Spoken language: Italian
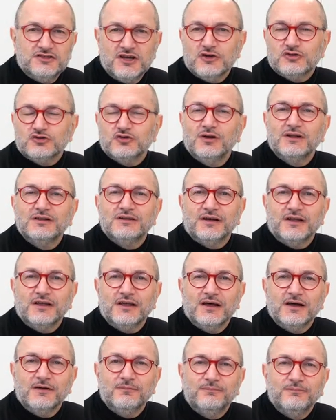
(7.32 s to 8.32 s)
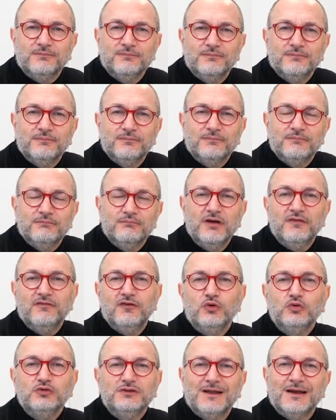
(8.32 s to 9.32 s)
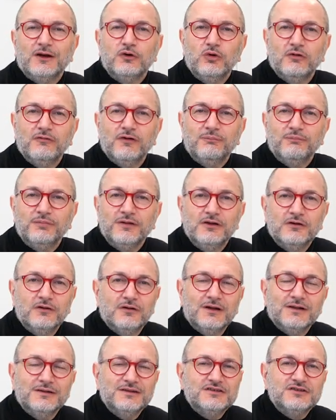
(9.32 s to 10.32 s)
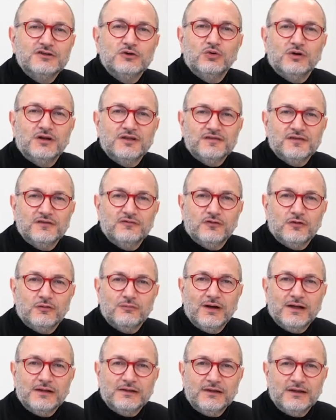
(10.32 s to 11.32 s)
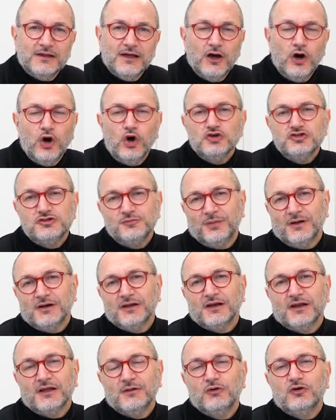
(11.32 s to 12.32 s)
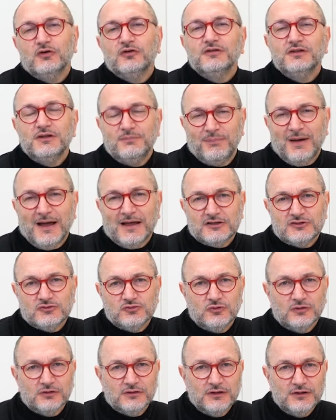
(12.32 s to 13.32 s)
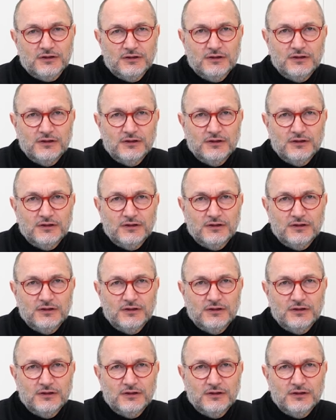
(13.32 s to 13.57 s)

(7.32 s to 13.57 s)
Ciao, sono Andrea. Benvenuti alla nuova pillola di sicurezza informatica. Oggi parleremo di password.